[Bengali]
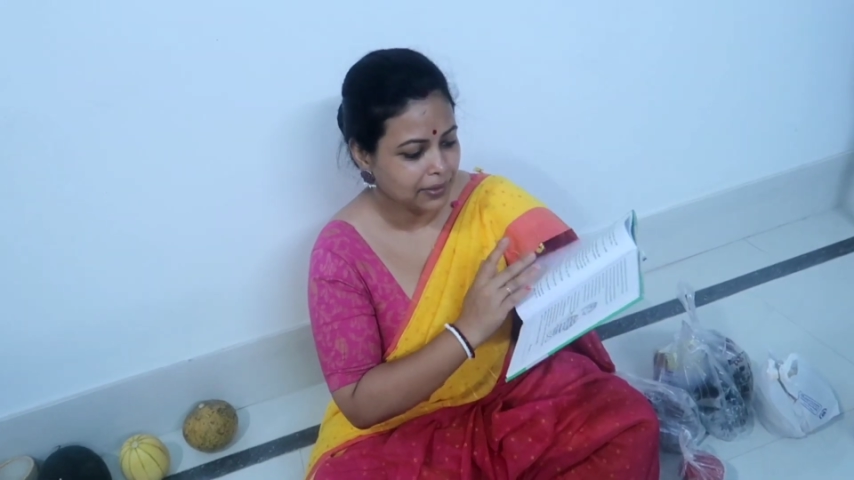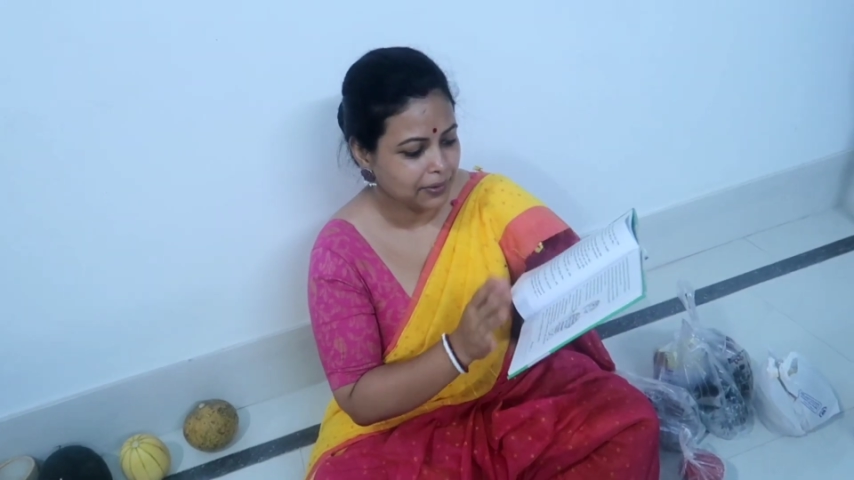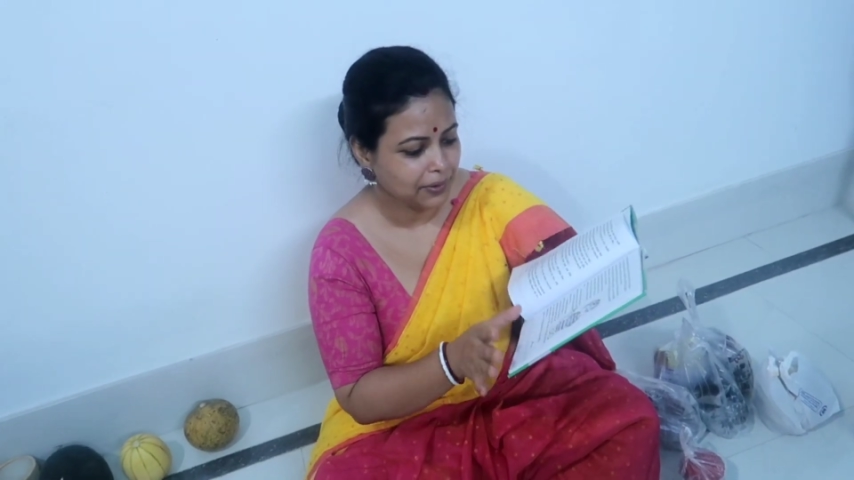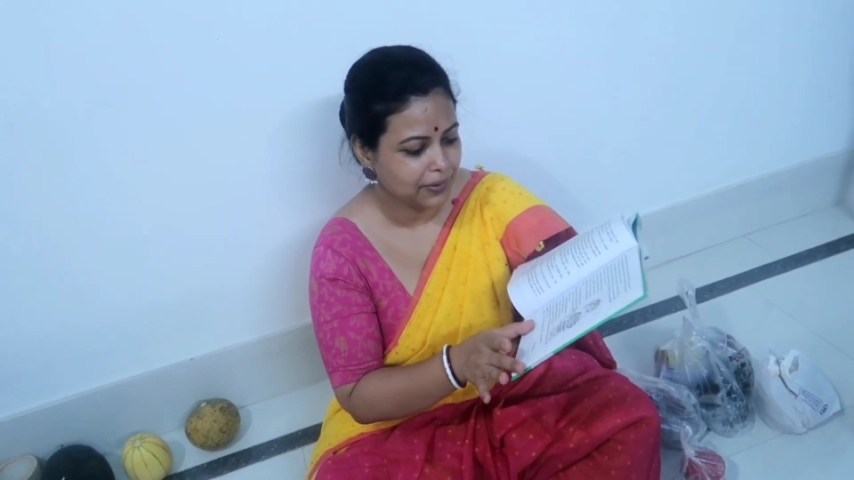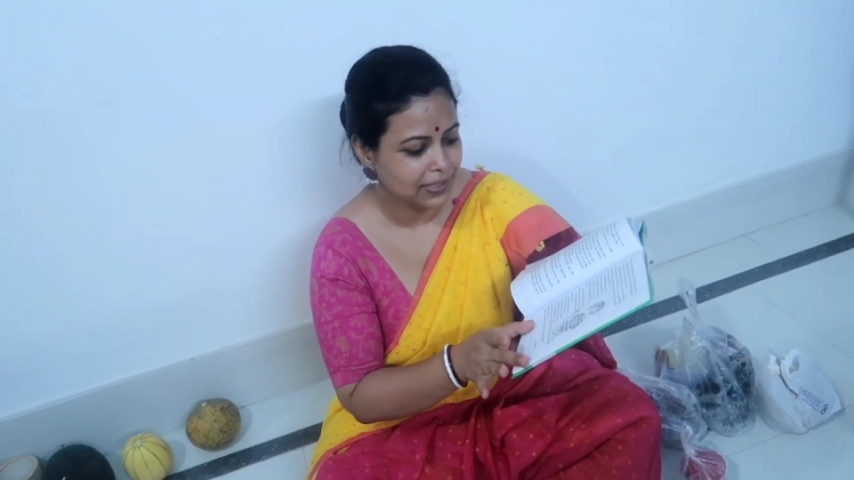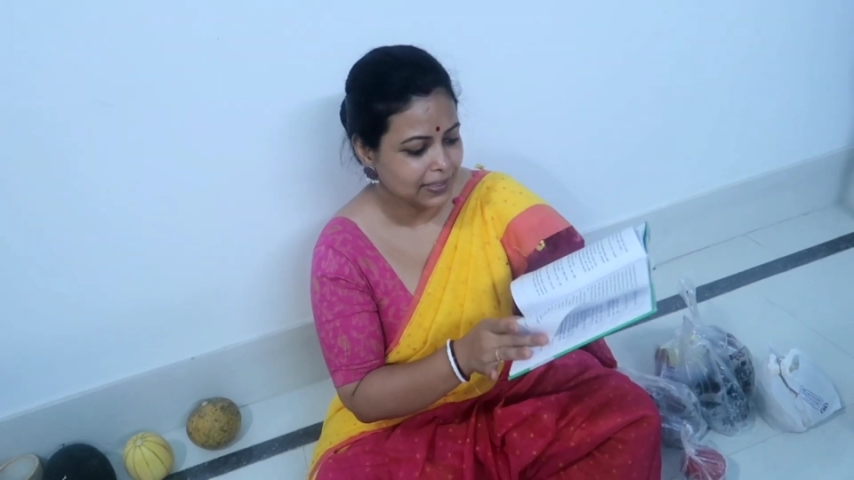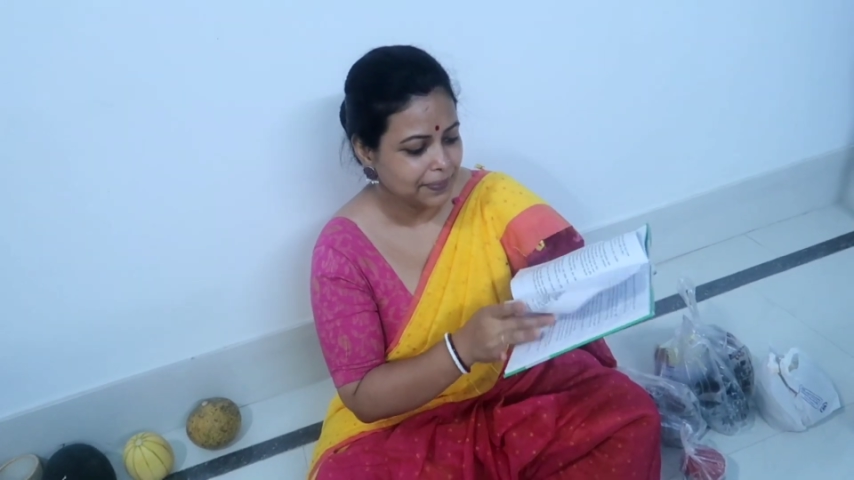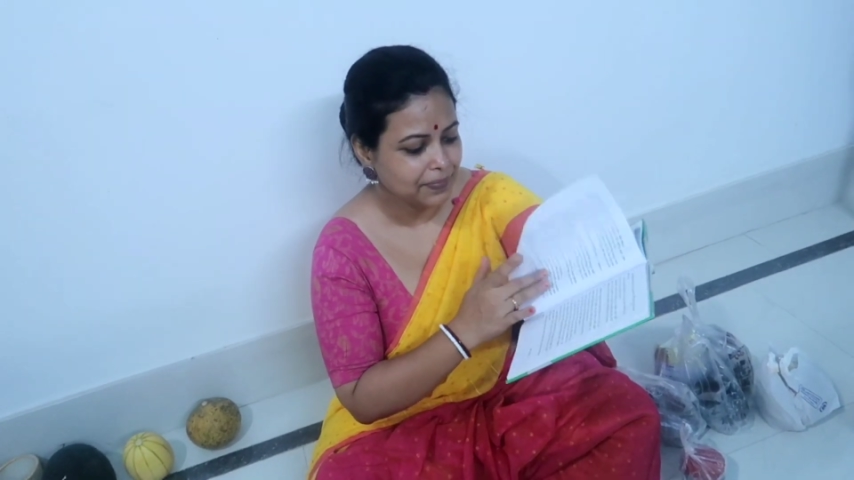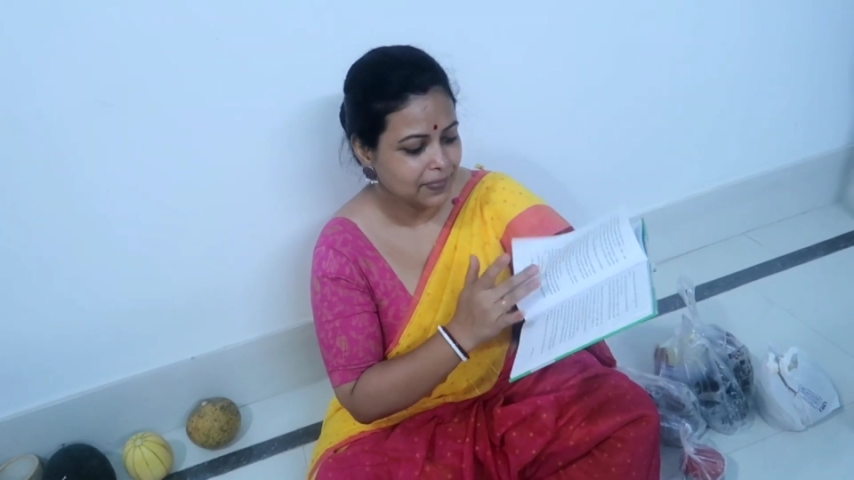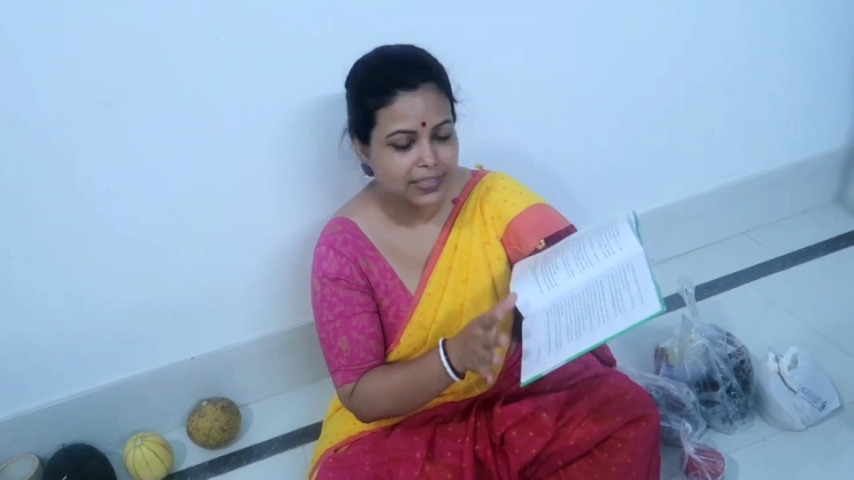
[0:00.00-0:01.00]
অনেকগুলো
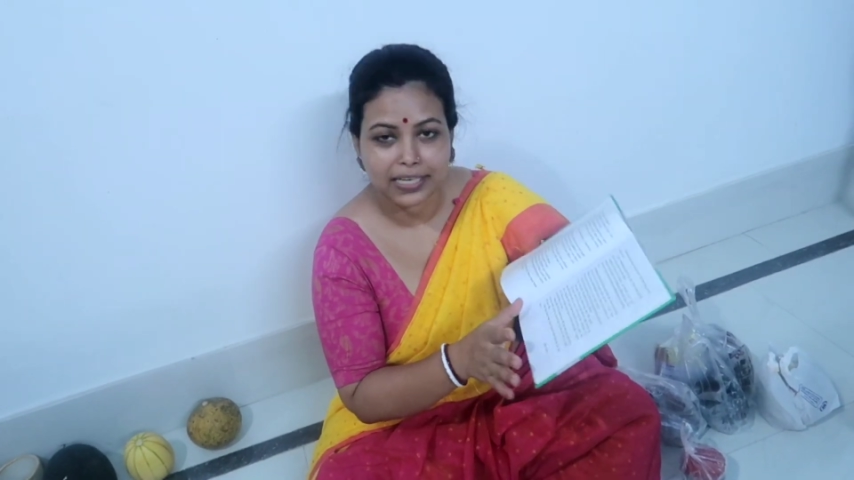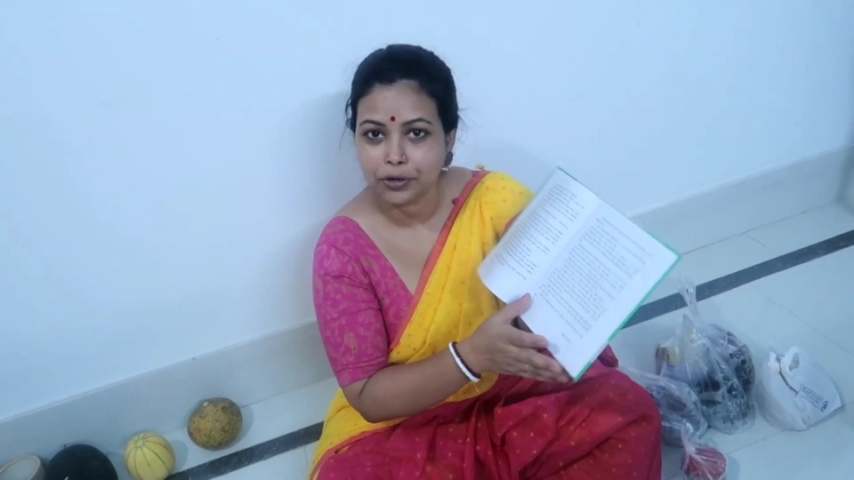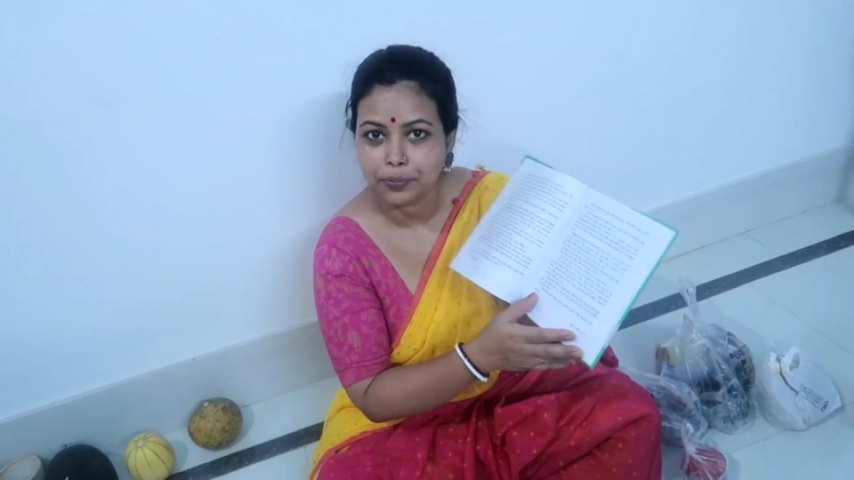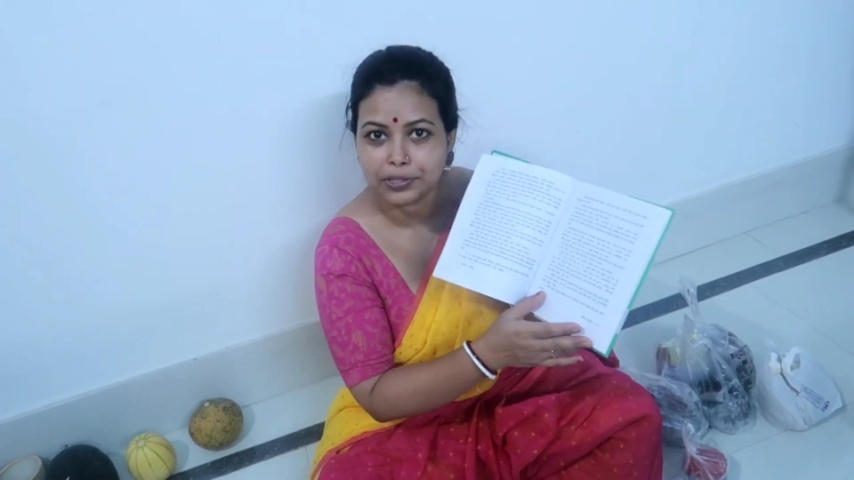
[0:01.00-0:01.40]
রয়েছে ছেলেও